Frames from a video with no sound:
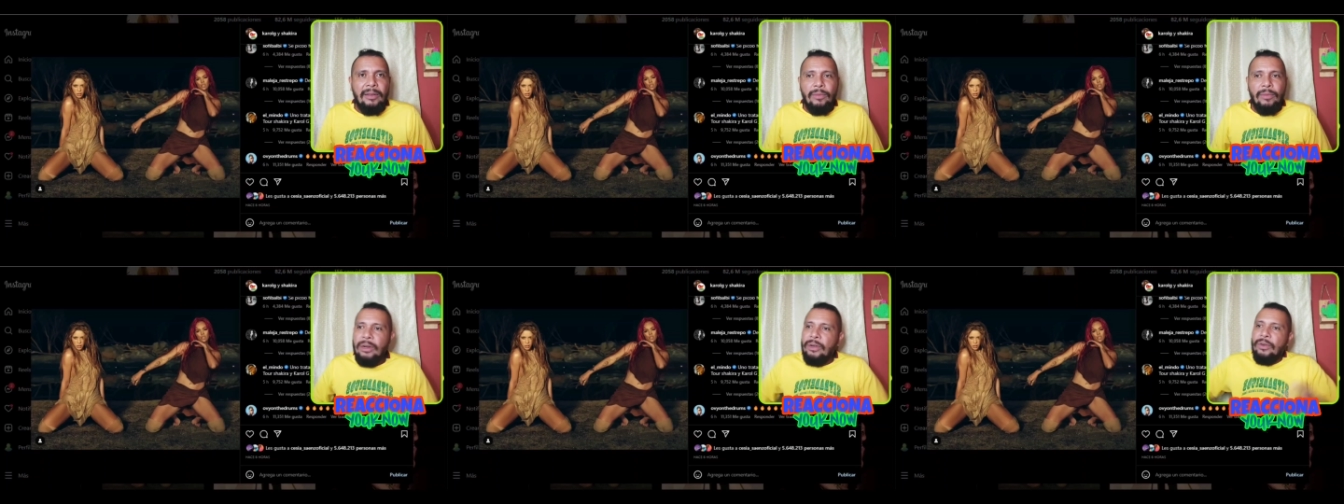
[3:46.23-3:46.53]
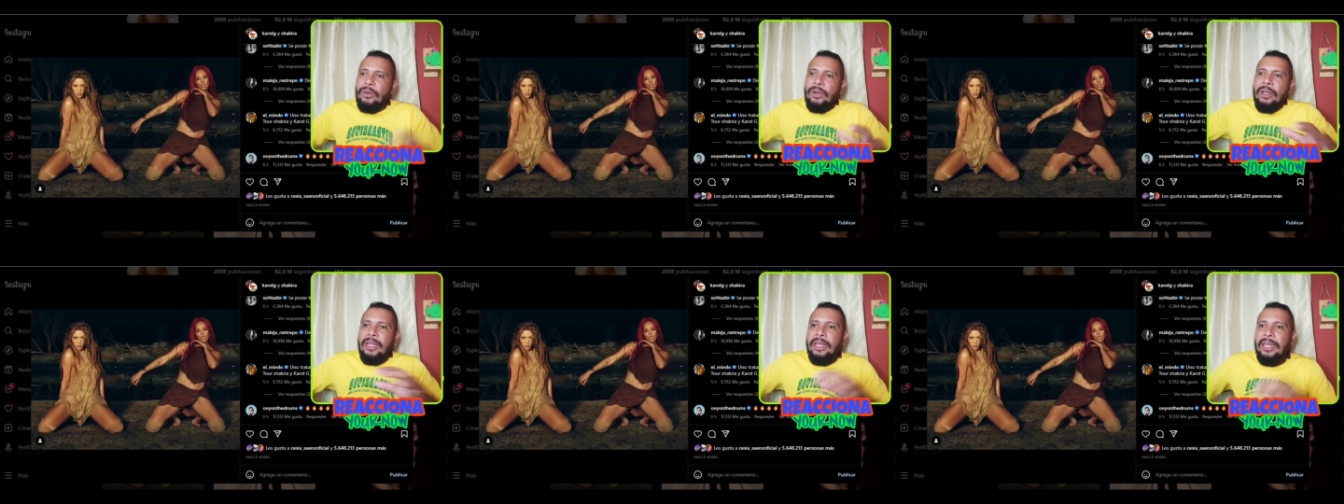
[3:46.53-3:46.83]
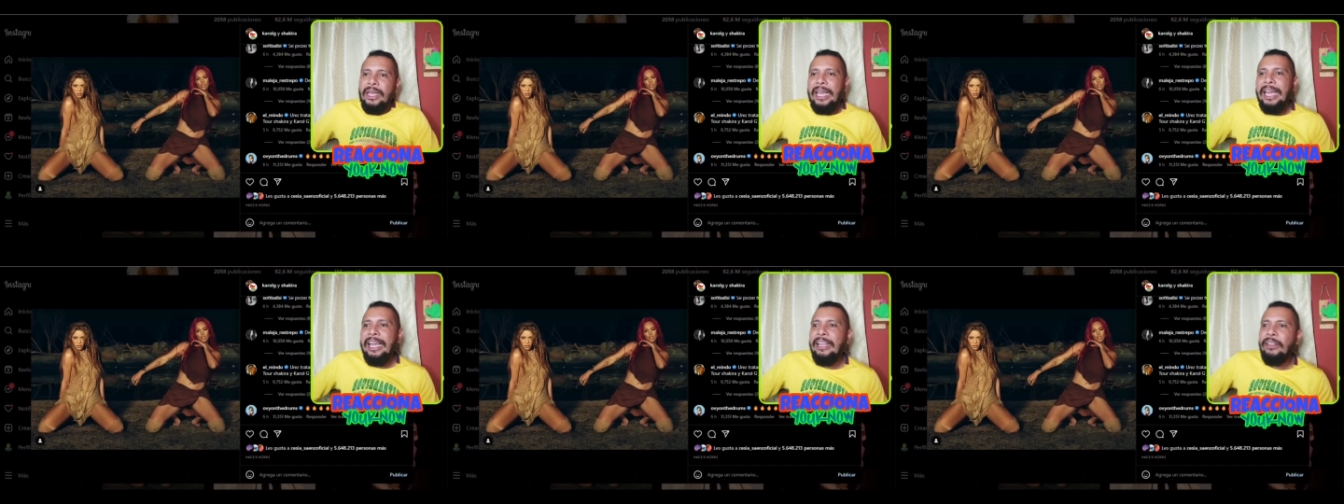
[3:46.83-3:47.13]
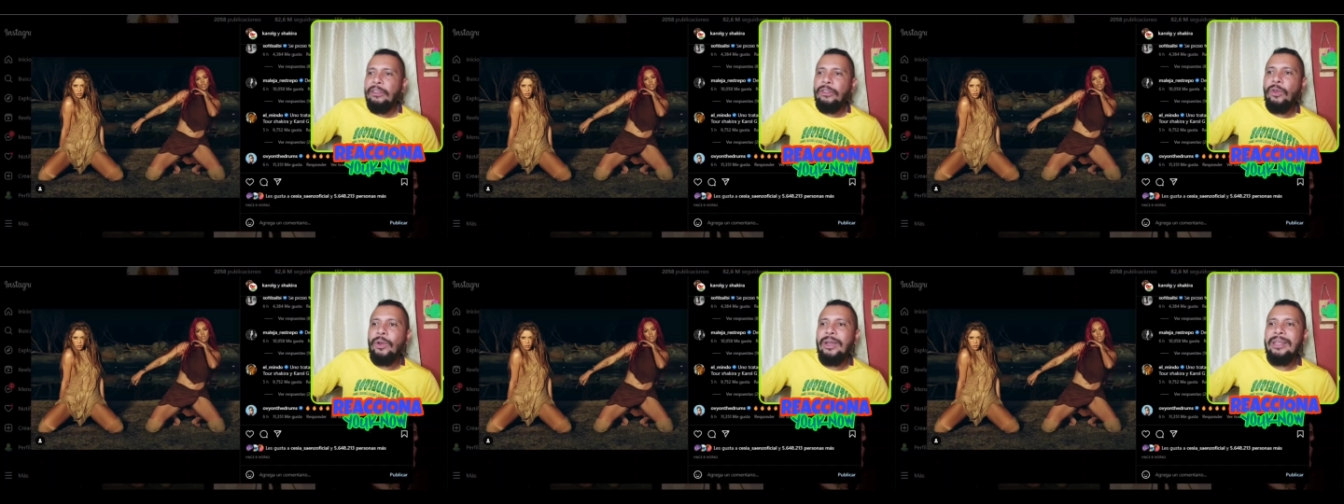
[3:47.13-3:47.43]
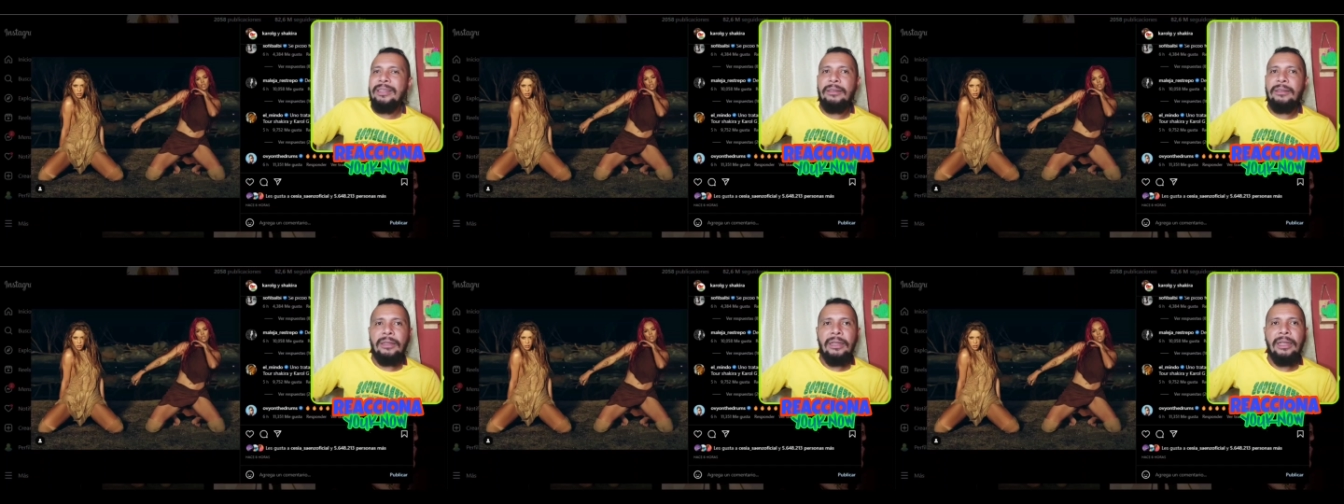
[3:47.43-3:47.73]
Bueno, esto
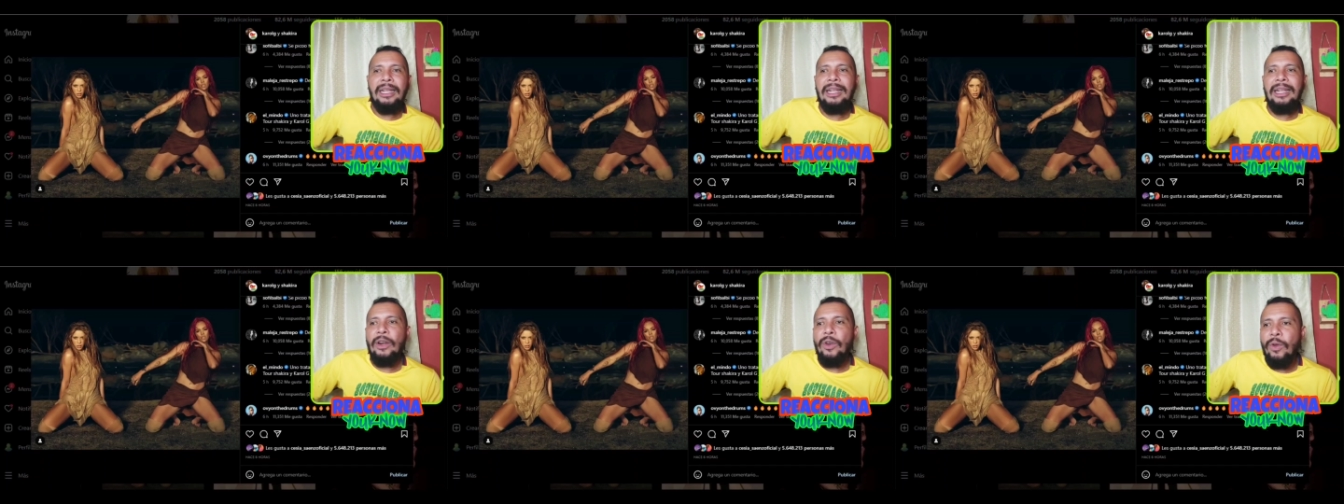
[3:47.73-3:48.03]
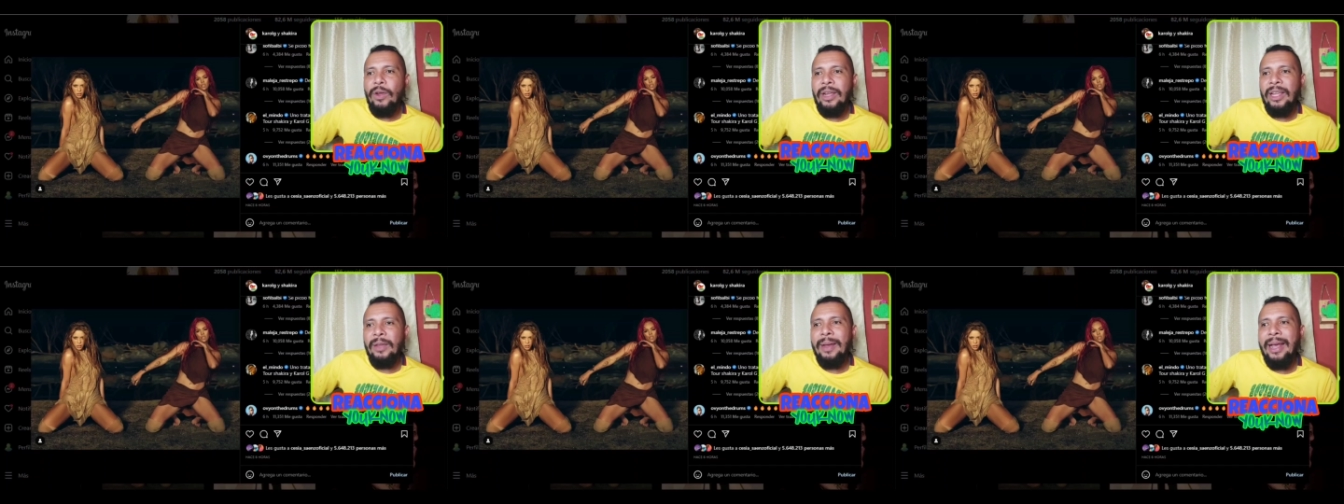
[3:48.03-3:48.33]
es lo que